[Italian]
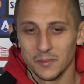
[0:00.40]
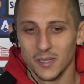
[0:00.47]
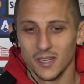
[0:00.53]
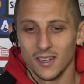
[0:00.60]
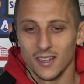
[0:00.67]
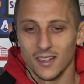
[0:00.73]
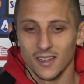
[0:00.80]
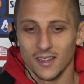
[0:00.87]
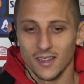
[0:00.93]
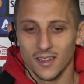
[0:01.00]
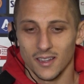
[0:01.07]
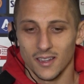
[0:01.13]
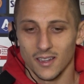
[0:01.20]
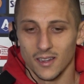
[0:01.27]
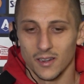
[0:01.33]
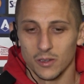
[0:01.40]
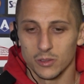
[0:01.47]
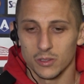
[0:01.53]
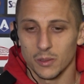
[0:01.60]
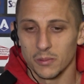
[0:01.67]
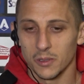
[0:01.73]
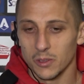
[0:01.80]
mille, lo
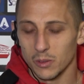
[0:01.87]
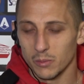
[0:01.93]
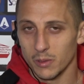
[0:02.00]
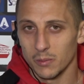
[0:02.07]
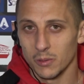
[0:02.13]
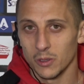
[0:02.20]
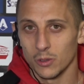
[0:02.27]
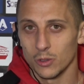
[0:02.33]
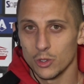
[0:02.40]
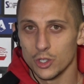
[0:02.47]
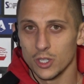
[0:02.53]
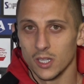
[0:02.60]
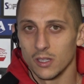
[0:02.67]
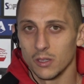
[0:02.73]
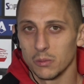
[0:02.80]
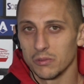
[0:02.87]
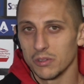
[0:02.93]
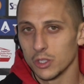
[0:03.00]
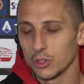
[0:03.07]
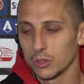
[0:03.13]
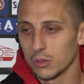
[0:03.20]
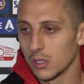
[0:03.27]
sapete ormai mi conoscete, io mi
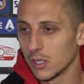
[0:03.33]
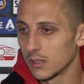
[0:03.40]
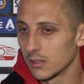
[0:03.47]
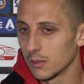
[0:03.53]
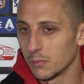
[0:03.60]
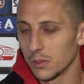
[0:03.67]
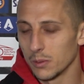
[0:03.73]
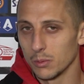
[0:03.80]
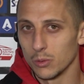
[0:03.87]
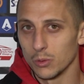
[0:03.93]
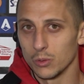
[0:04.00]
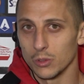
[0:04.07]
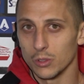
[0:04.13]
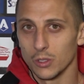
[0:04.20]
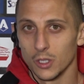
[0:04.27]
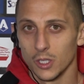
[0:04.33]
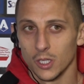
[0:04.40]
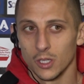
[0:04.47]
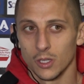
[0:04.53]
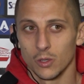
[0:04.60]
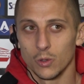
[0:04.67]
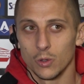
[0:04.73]
faccio trovare sempre pronto.
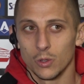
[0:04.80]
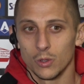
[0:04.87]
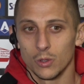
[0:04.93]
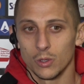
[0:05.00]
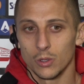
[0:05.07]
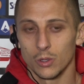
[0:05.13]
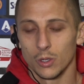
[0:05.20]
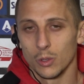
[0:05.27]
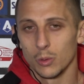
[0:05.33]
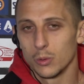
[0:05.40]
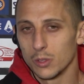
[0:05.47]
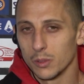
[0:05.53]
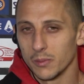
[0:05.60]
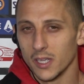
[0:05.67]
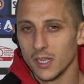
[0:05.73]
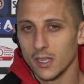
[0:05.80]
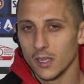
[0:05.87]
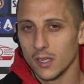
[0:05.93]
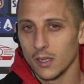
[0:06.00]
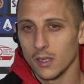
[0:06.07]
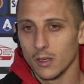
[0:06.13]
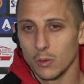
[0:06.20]
Ho le
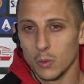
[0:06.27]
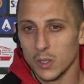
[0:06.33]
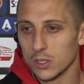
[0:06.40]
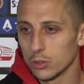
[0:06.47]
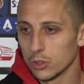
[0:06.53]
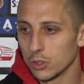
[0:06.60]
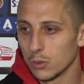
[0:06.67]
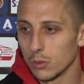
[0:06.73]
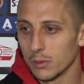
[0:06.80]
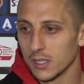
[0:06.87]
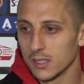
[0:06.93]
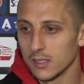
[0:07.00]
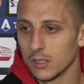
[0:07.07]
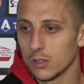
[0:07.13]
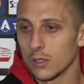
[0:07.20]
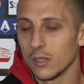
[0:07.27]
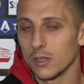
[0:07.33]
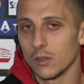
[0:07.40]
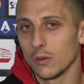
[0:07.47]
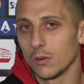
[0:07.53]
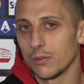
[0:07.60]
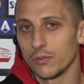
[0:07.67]
ultime 4-5 partite
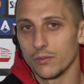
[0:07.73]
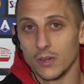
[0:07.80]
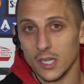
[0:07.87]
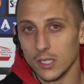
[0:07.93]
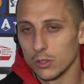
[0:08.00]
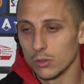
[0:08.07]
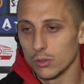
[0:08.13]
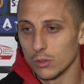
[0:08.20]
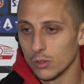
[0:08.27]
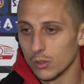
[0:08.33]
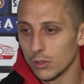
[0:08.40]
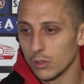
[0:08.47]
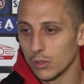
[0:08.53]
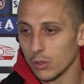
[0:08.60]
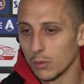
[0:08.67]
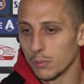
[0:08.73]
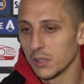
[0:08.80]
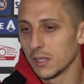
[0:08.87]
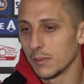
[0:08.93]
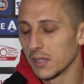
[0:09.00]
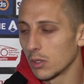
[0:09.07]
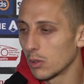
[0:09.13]
ho fatto
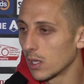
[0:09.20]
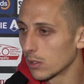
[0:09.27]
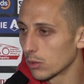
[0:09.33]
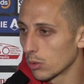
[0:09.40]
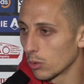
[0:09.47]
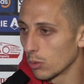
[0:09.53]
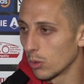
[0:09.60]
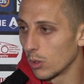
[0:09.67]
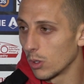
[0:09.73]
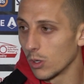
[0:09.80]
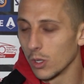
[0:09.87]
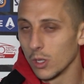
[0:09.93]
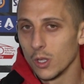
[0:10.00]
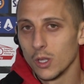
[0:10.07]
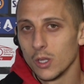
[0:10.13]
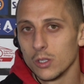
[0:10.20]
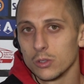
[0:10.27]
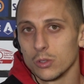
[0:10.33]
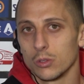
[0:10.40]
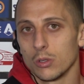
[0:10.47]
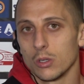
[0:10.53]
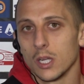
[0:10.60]
completamente un altro ruolo,
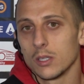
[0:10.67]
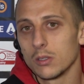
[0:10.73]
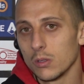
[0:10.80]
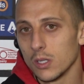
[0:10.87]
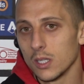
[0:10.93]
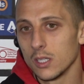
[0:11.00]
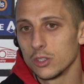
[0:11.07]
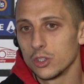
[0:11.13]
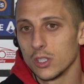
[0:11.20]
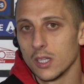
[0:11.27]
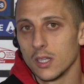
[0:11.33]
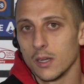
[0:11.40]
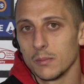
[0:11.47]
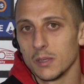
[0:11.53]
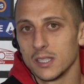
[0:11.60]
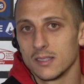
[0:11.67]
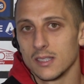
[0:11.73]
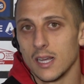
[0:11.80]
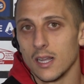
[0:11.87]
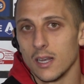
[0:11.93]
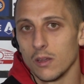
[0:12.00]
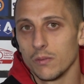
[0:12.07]
sono tornato ad agire da
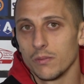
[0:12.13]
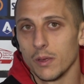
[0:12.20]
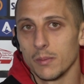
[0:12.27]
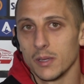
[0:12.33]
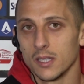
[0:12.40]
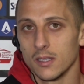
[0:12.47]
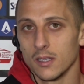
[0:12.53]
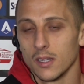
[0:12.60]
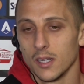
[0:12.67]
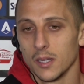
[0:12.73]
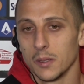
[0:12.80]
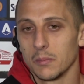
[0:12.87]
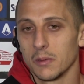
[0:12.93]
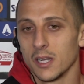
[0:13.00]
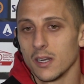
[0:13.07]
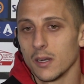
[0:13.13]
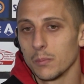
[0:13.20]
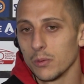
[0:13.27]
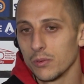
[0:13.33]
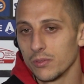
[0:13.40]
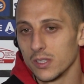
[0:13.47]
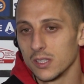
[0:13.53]
mezzala ovviamente in maniera
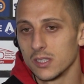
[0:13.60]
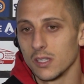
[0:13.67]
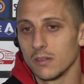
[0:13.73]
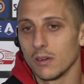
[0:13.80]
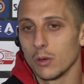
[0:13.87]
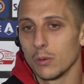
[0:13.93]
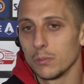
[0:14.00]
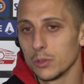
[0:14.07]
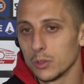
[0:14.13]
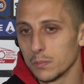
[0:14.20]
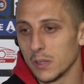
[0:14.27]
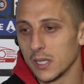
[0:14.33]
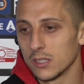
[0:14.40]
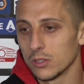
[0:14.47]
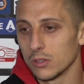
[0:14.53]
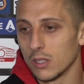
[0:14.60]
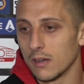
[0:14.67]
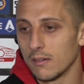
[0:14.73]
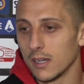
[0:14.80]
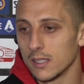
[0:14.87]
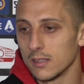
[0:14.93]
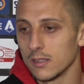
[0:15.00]
più offensiva, con più spazio
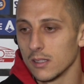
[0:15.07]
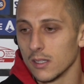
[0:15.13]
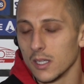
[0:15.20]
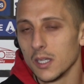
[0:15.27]
davanti,